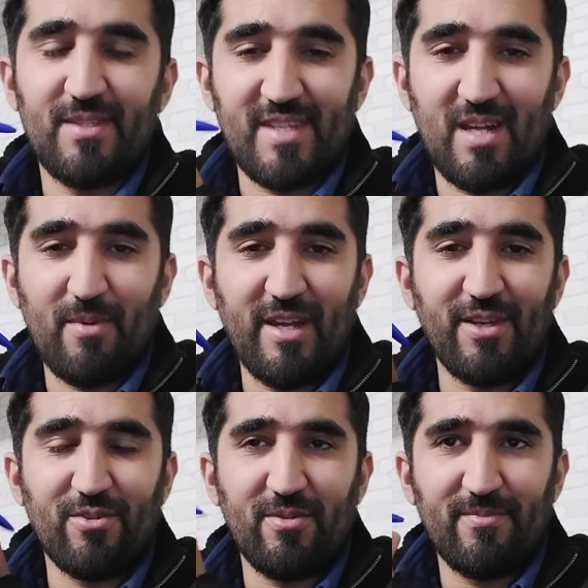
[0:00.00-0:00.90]
السلام
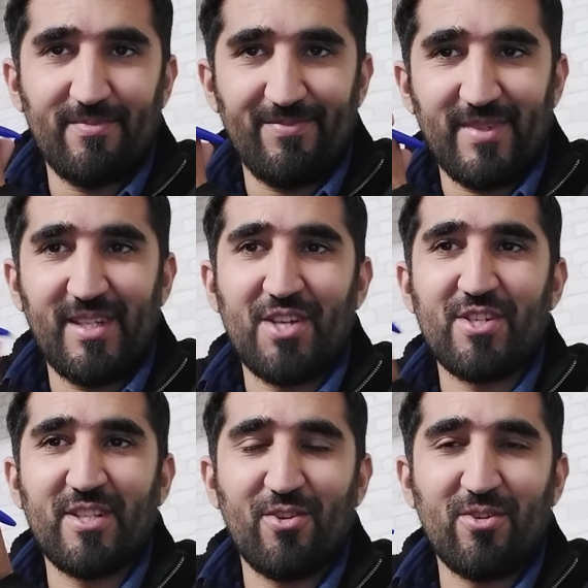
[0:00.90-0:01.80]
عليكم
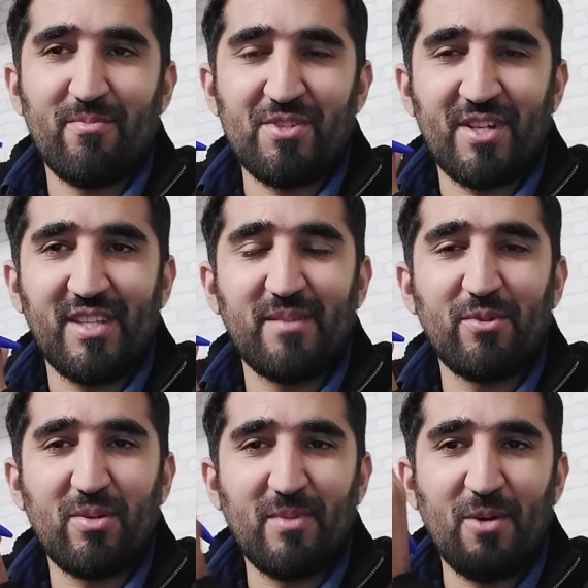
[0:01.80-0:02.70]
نرجع لكم باش نقدم
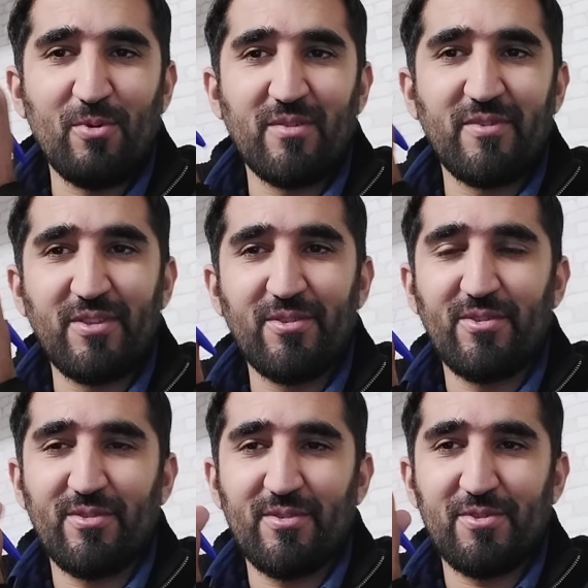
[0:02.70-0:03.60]
لكم اول
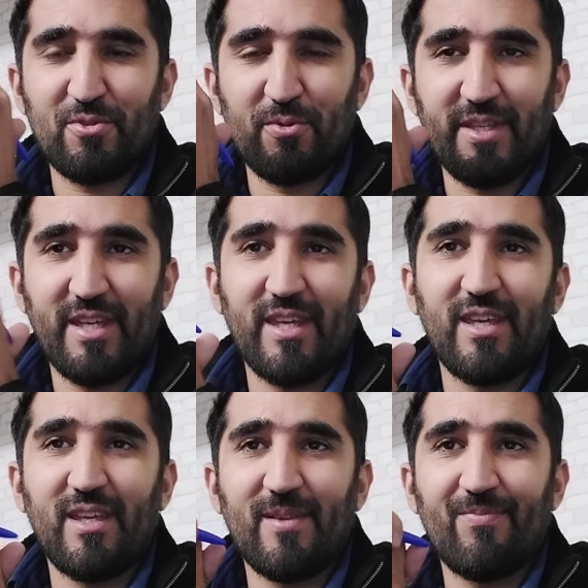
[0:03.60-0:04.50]
فيديو
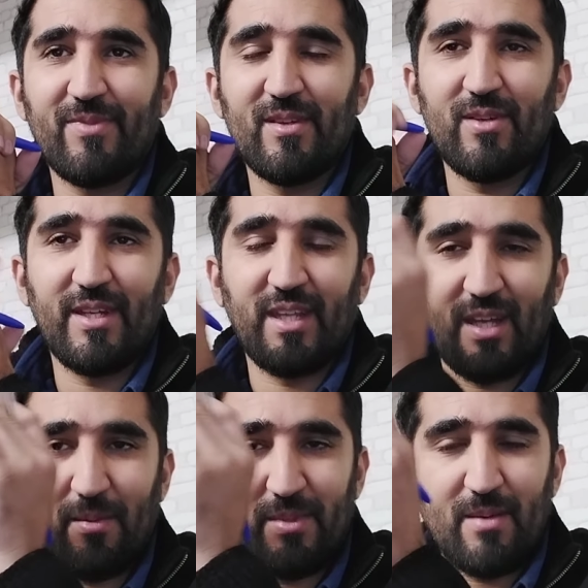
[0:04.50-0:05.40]
توضيحي ولكن
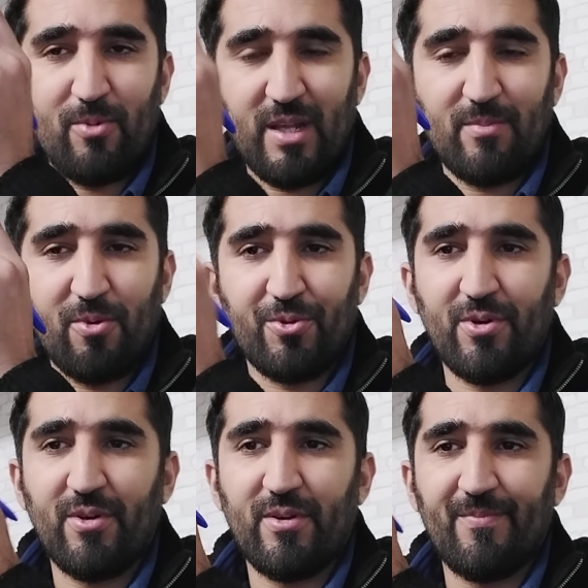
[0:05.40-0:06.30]
غنبدا بواحد
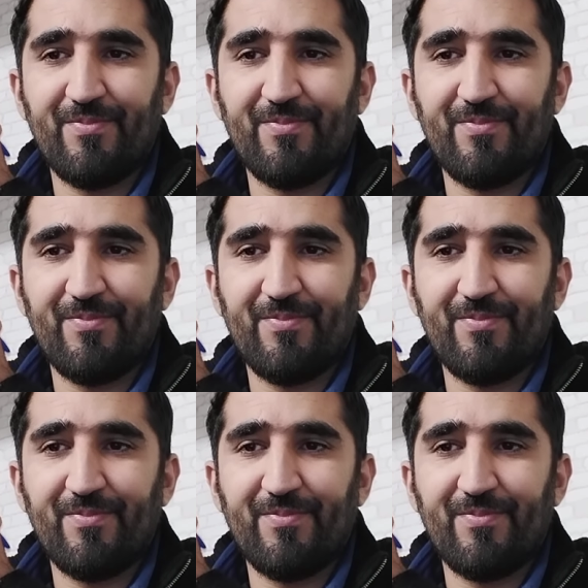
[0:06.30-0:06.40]
الموضوع